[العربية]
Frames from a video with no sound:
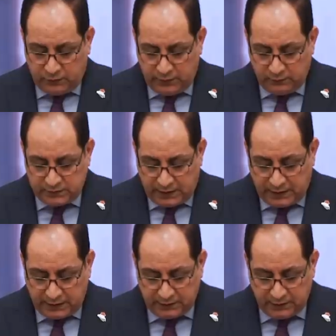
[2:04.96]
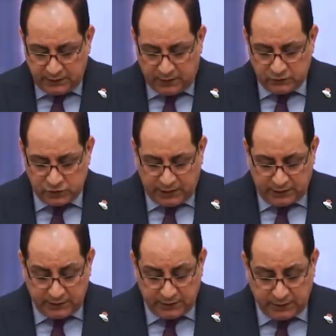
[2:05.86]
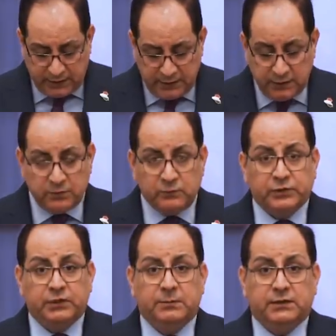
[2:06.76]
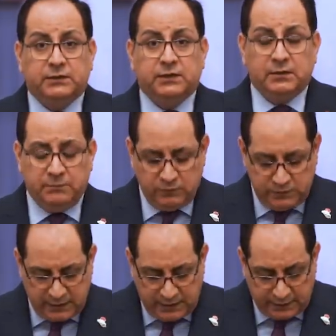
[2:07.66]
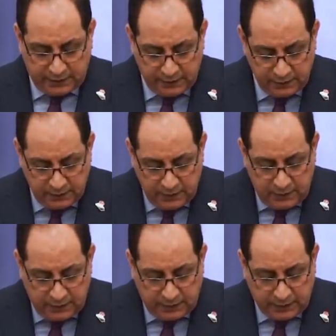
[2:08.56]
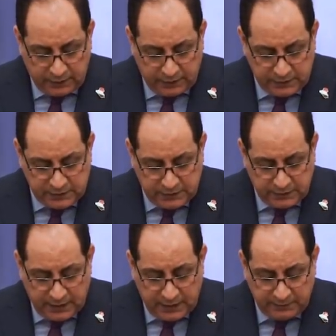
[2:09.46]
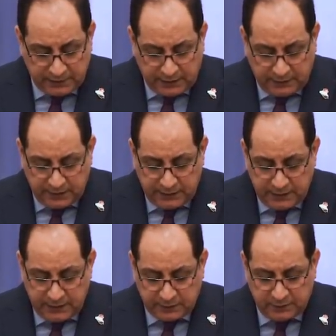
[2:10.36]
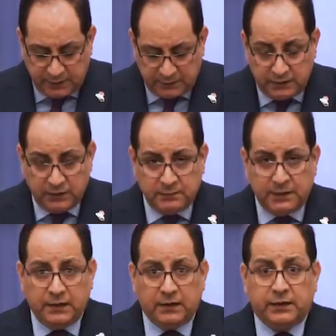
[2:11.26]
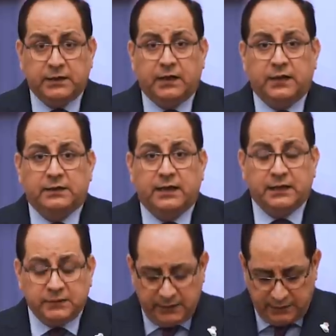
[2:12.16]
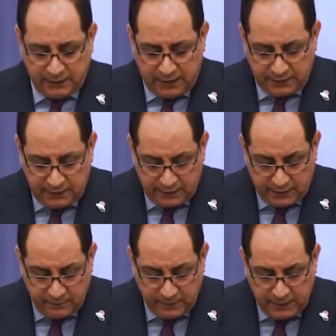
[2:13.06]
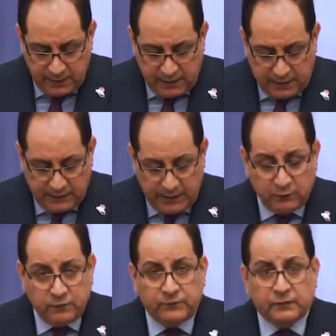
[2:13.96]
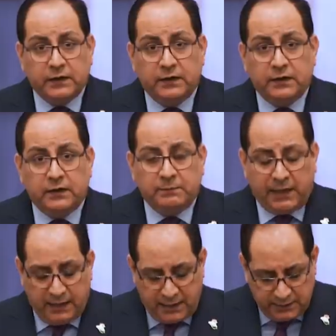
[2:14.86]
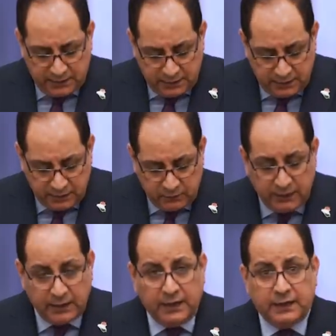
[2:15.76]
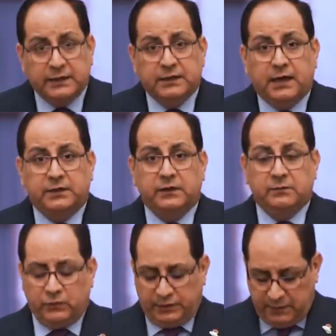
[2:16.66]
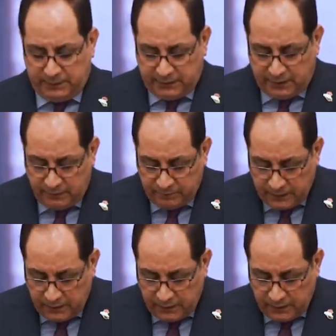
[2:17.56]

كل وزاره او جهه غير مرتبطه بوزاره لغرض استدامه عمليه تقييم القيادات الاداريه على وفق المعايير والاليات المعتمده